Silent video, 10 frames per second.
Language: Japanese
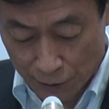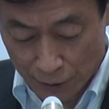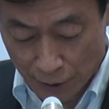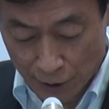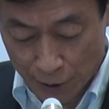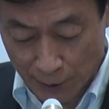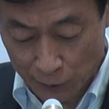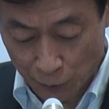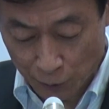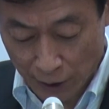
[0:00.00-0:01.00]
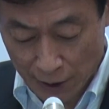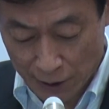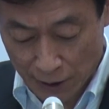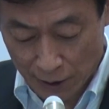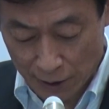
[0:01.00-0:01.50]
えー、一番のところで感
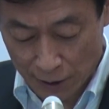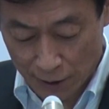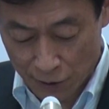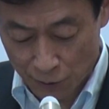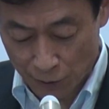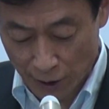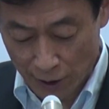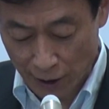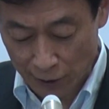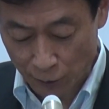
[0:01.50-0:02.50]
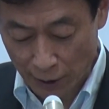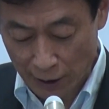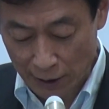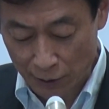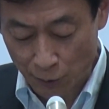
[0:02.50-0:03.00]
染リスクの低減化とか、